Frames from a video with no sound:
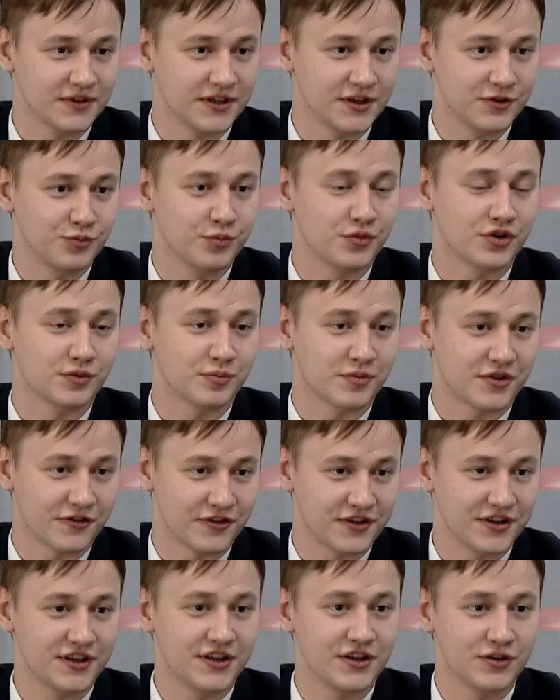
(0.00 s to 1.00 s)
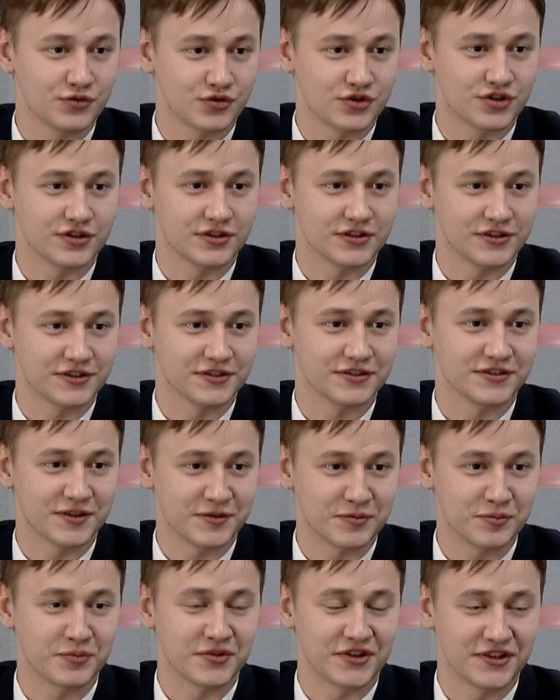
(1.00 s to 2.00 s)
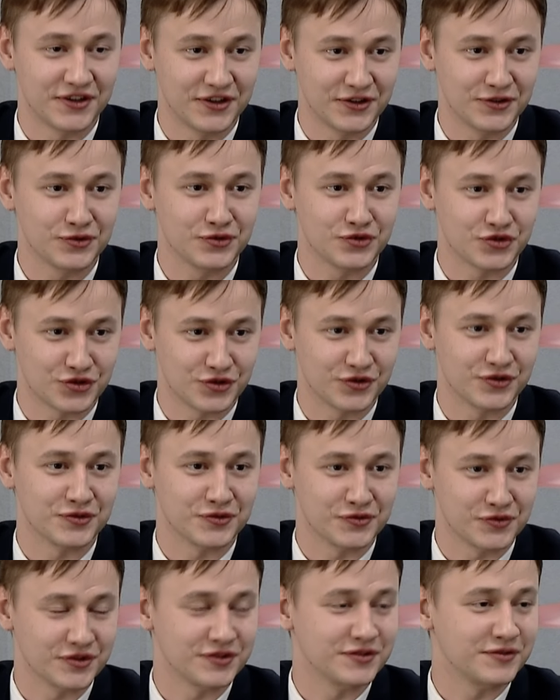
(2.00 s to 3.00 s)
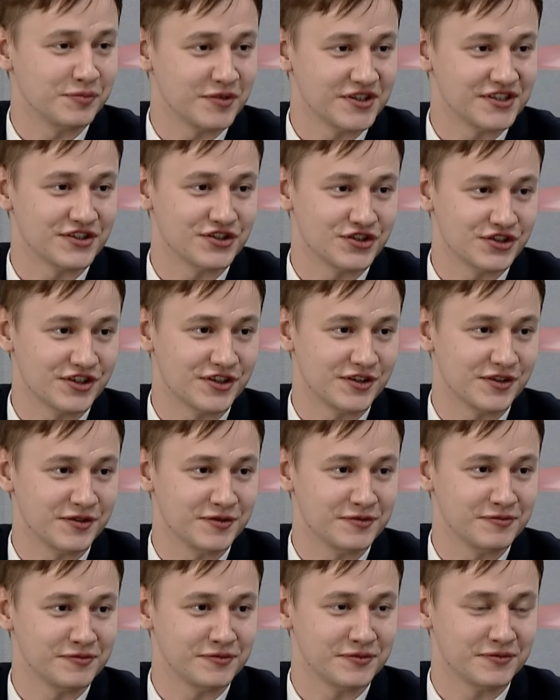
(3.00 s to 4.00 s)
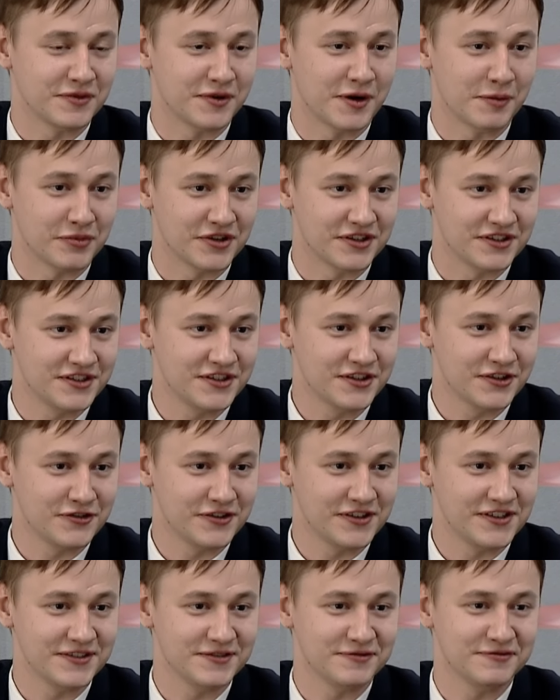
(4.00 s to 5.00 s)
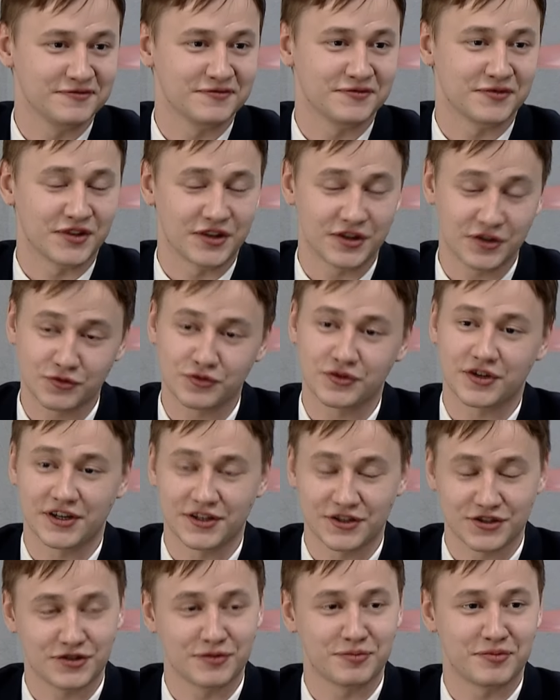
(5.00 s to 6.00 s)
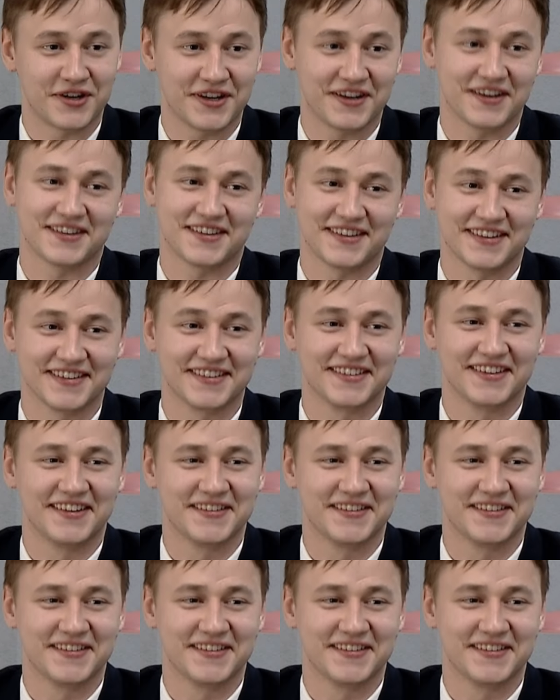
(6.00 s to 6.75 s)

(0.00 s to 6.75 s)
и бортпроводники уже нам передают, что вот пассажиры аплодировали. Угу. И, конечно, приятно.